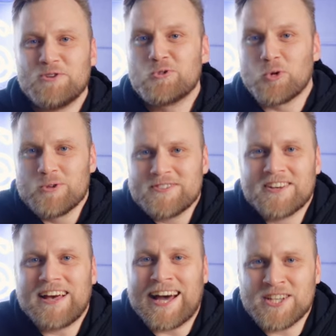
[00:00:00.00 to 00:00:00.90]
du
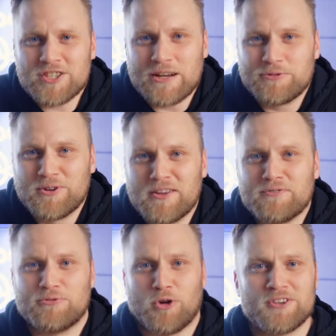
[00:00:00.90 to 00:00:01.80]
größere
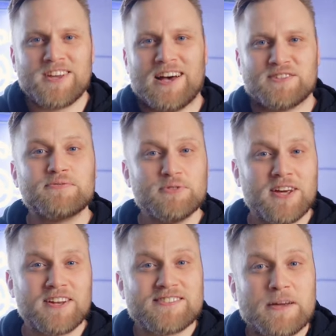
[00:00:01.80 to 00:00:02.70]
Anschaffungen vor dir hast für
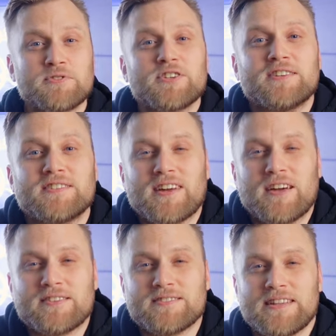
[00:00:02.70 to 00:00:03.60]
deine
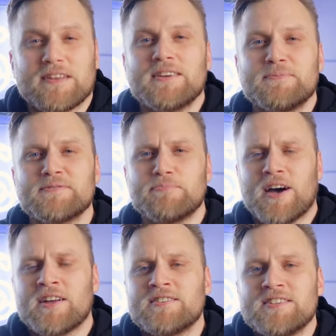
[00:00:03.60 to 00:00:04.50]
Selbstständigkeit, dann gibt es ein
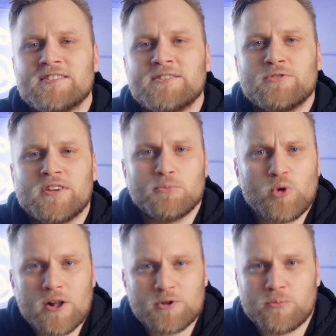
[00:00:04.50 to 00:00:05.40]
paar Dinge, die du in der
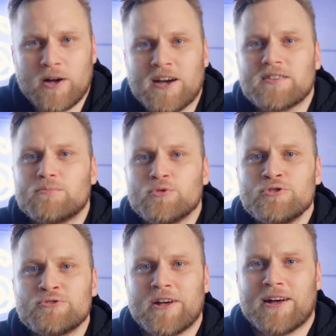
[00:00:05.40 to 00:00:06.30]
Buchhaltung beachten
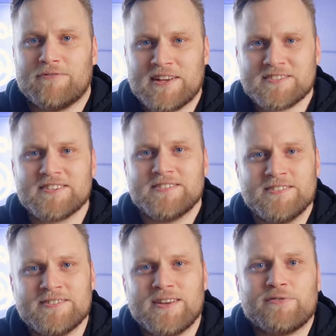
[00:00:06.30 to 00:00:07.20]
musst. Was das
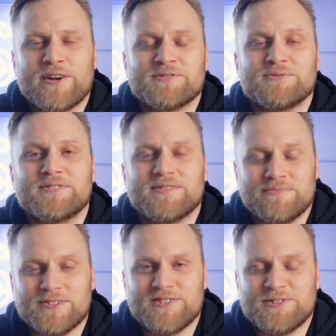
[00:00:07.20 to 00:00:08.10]
ist, erfährst du in diesem
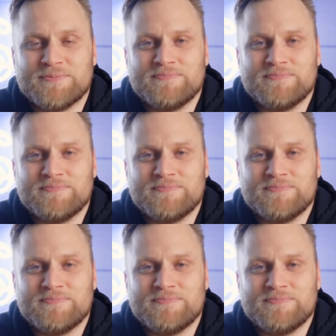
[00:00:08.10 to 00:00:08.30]
Video.